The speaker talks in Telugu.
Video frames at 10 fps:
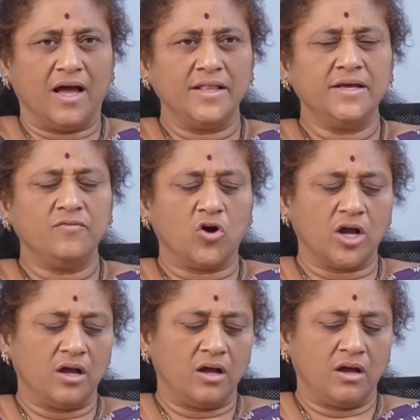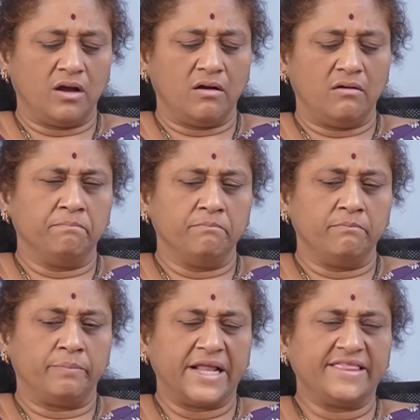అది ఒక
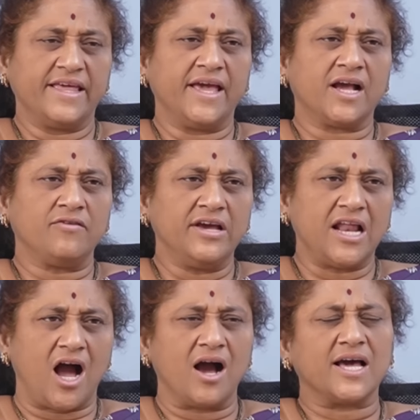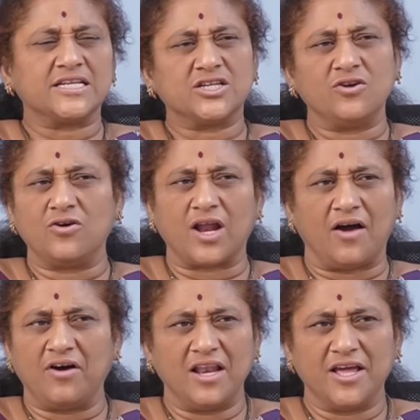ప్రత్యేకమైన ఆకర్షణలో
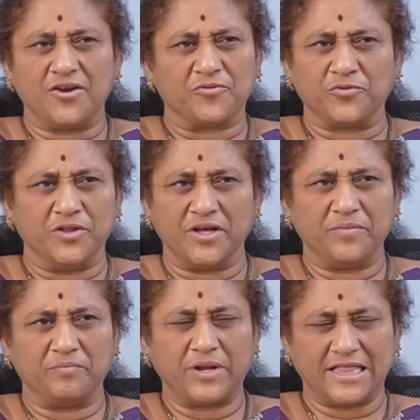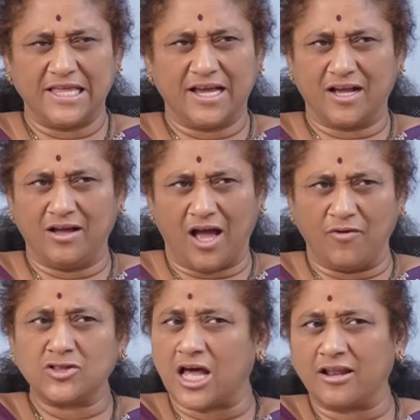రావాలి అనుకుంది ప్రత్యేక
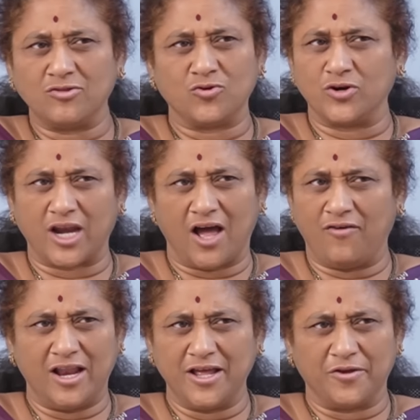అవతారంతో రావాలి